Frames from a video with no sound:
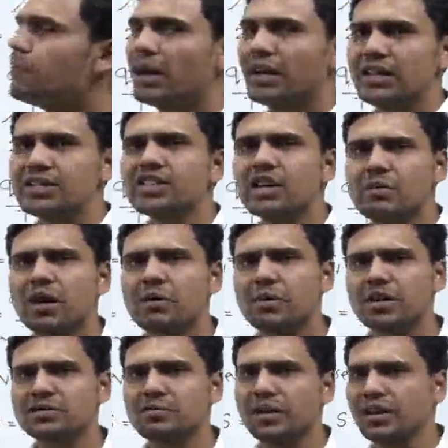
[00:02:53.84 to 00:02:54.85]
मान लीजिए हमारे
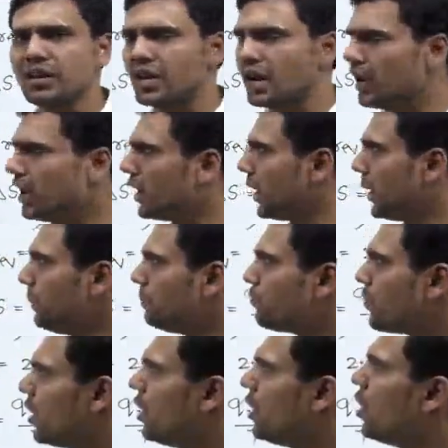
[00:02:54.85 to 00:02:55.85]
पास में एक निकाय है
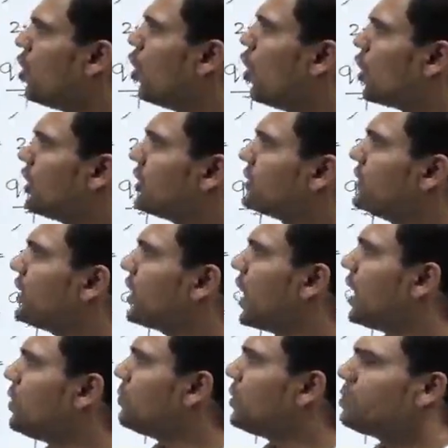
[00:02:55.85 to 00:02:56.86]
और इस
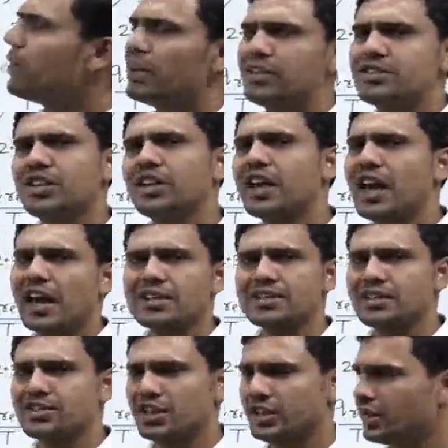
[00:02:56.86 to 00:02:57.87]
निकाय में मान लीजिए
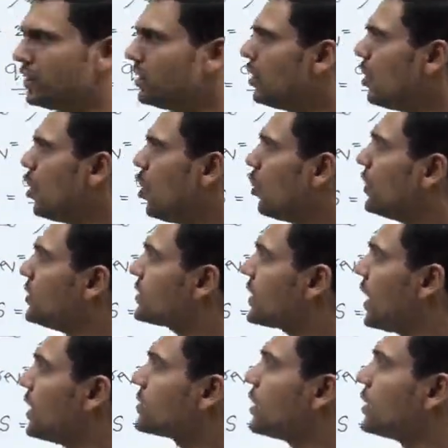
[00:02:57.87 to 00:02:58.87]
गैस है चलिए और इस
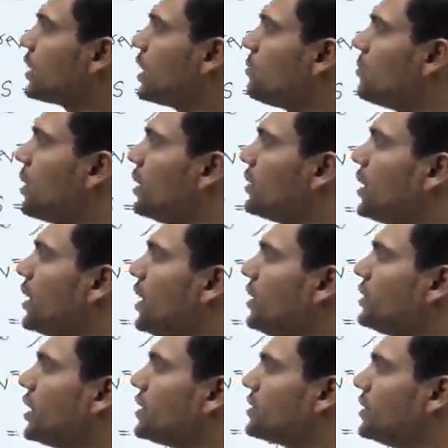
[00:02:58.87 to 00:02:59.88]
गैस का ताप मान लेते
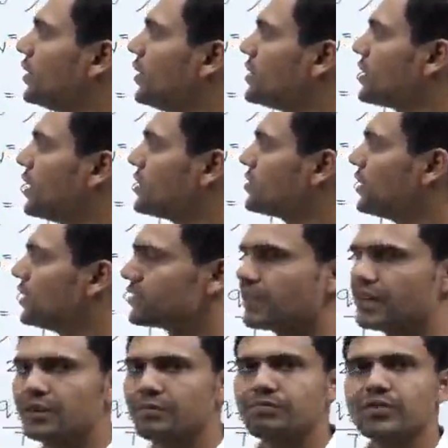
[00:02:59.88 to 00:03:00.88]
हैं दस डिग्री सेल्सियस
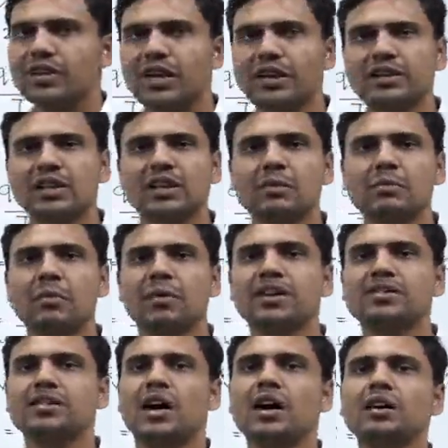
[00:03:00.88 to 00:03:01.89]
है कितना ताप है
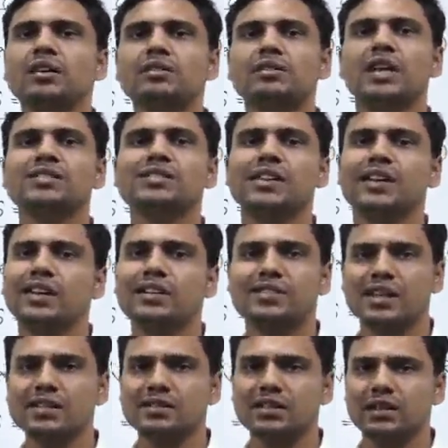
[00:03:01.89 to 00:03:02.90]
बेटा इसका दस डिग्री
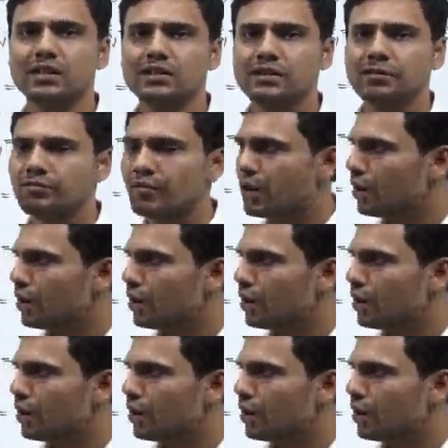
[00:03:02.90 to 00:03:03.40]
सेल्सियस